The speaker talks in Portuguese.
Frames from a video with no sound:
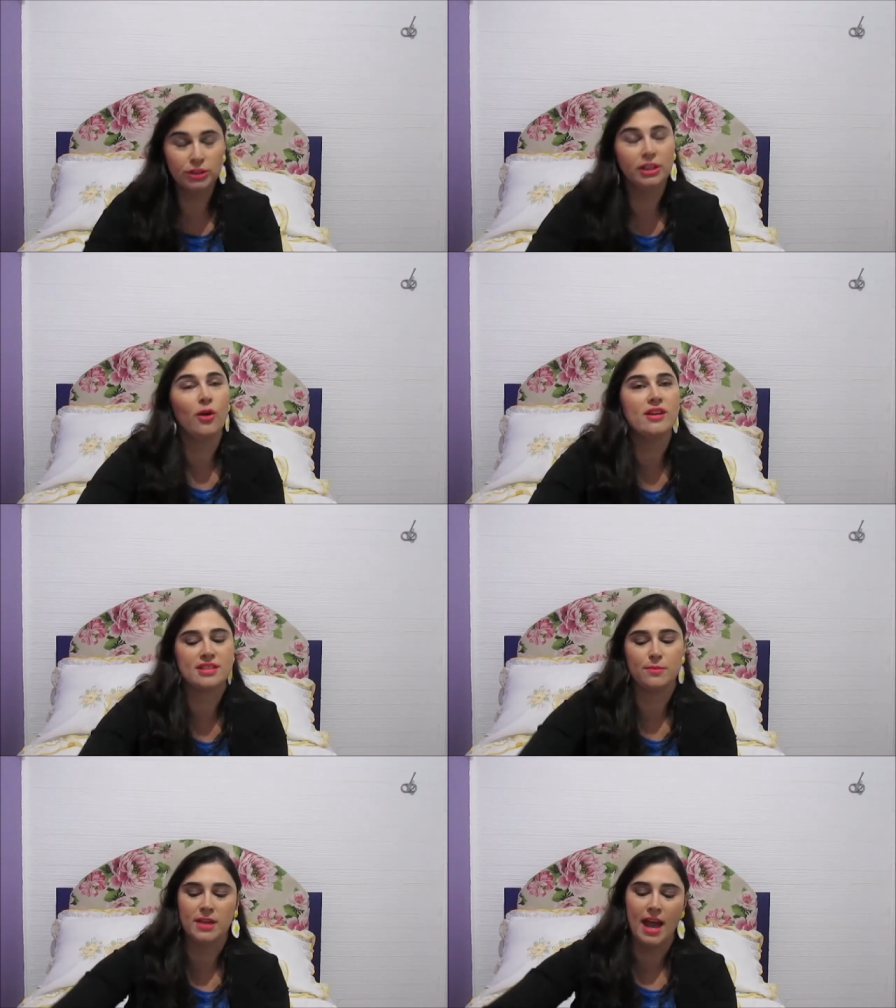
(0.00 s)
E eu
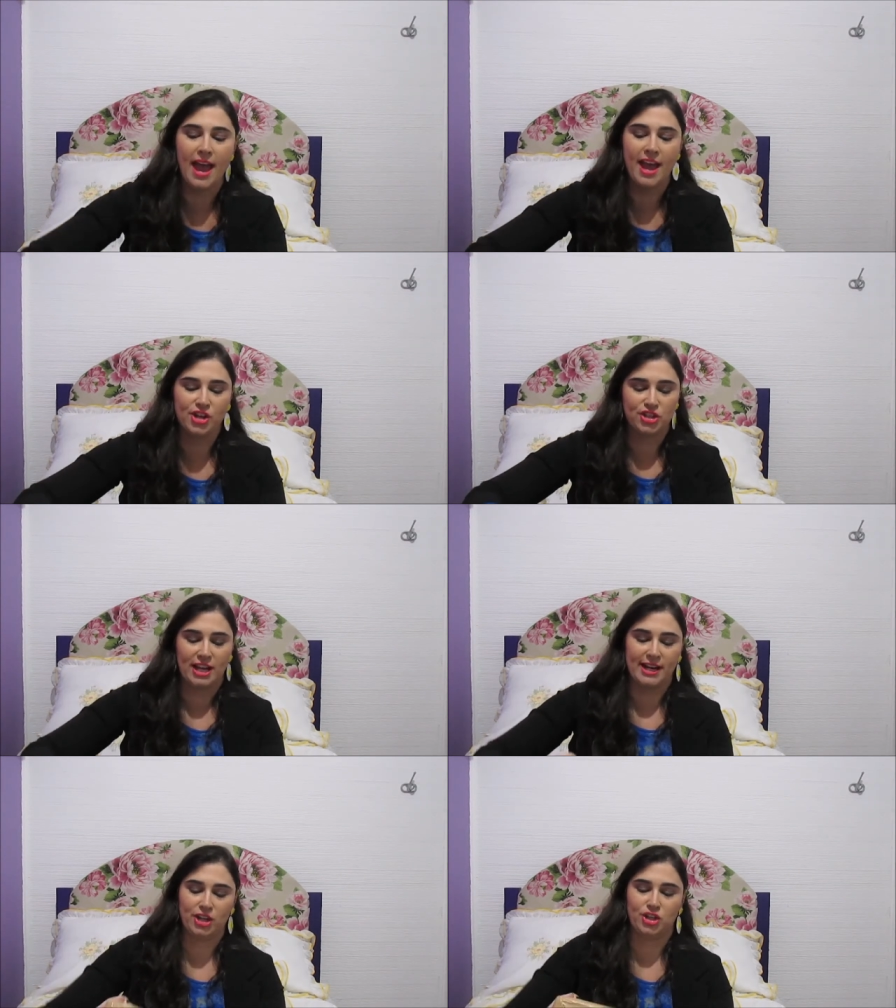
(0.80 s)
recebi
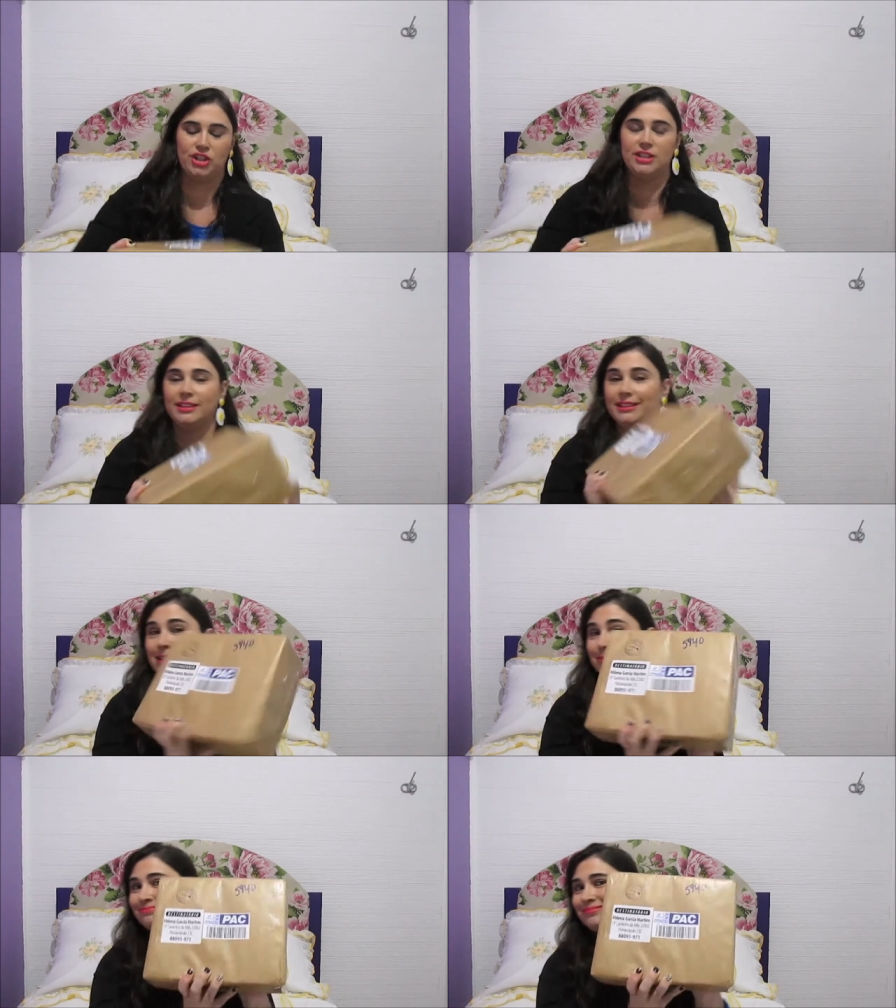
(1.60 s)
esta
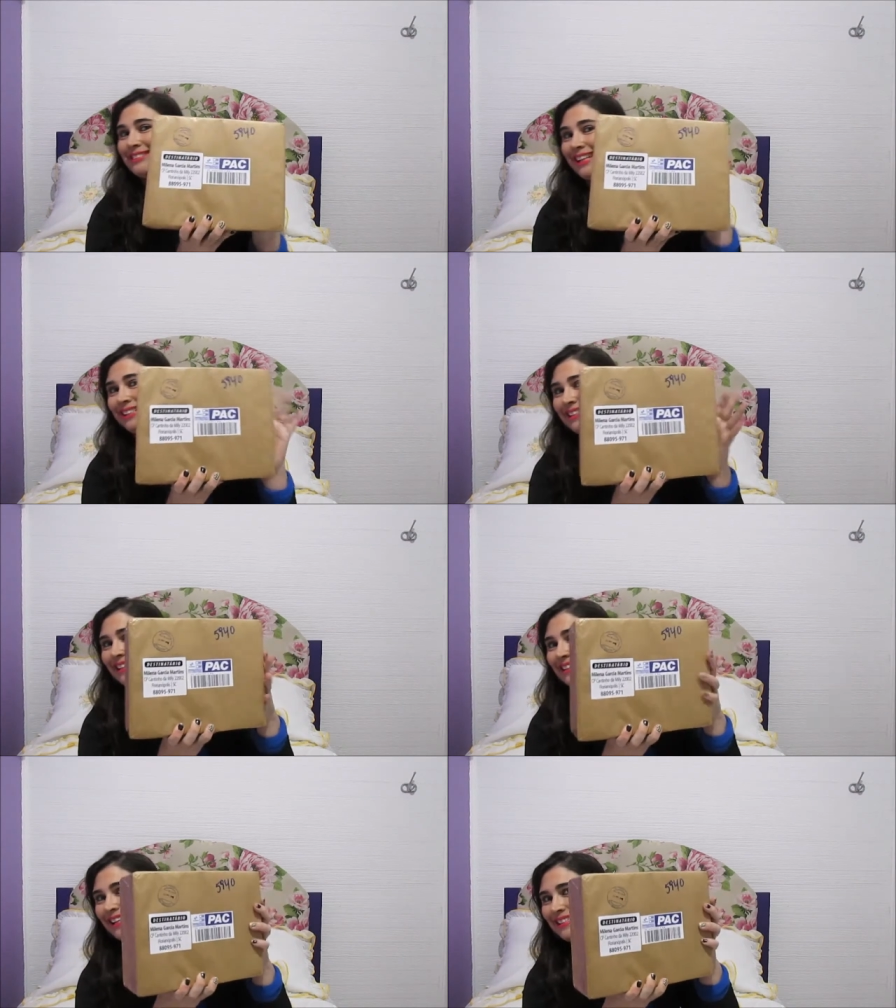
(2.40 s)
caixinha. Tchan,
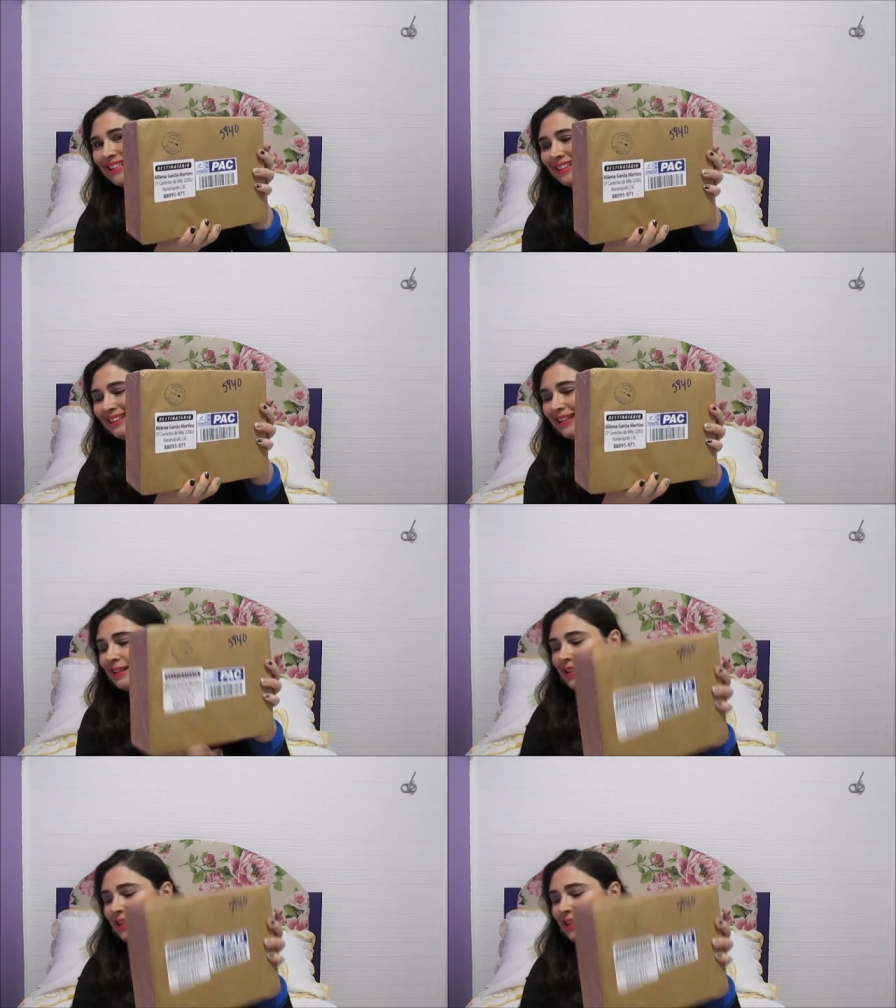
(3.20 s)
tchan, tchan, tchan.